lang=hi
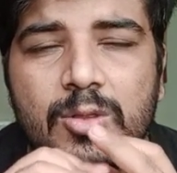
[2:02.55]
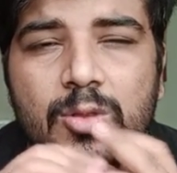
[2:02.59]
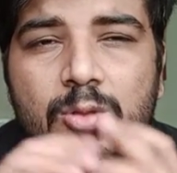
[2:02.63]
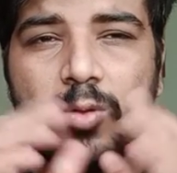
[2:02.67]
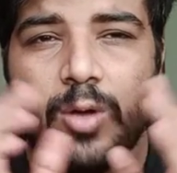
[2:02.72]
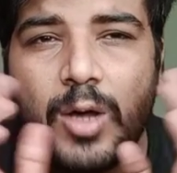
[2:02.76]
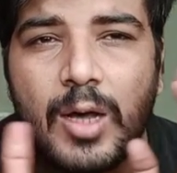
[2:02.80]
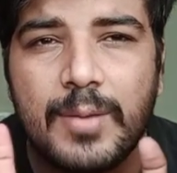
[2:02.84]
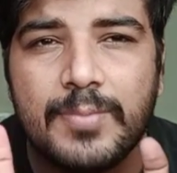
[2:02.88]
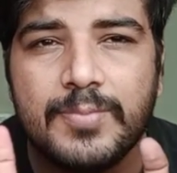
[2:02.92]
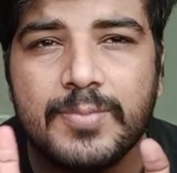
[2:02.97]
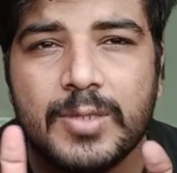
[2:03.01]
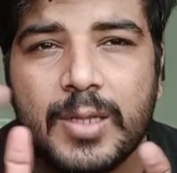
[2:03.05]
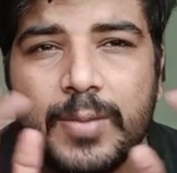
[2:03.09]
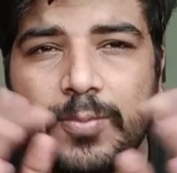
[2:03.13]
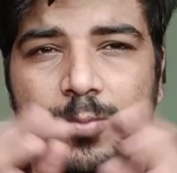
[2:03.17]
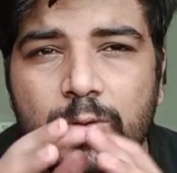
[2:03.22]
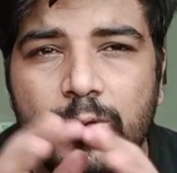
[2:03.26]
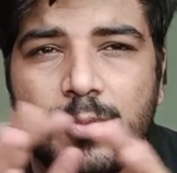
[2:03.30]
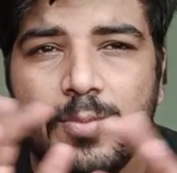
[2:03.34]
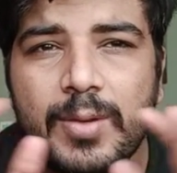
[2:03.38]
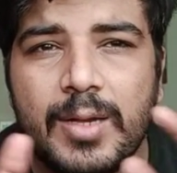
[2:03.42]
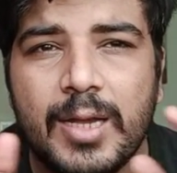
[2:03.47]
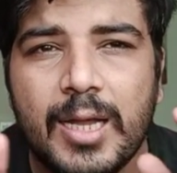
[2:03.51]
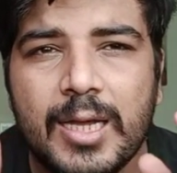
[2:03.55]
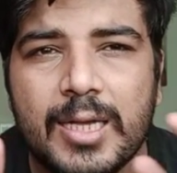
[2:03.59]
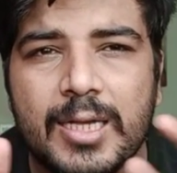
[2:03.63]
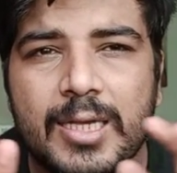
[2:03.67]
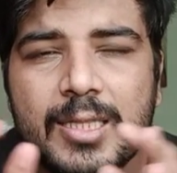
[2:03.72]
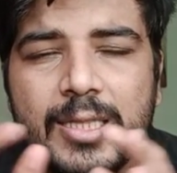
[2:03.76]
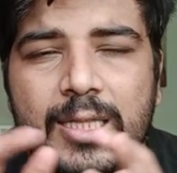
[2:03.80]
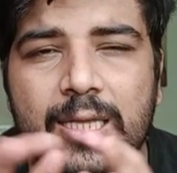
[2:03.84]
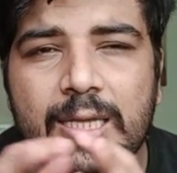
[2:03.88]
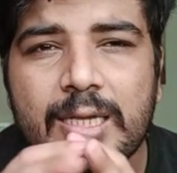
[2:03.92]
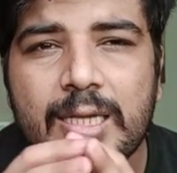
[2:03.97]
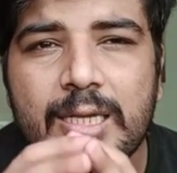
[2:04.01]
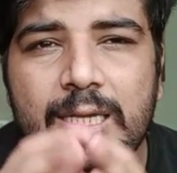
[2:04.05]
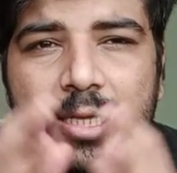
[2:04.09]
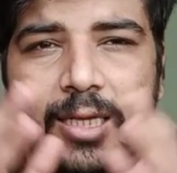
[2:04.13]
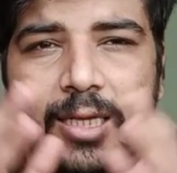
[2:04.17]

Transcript: तो आप सबको मिला के देखें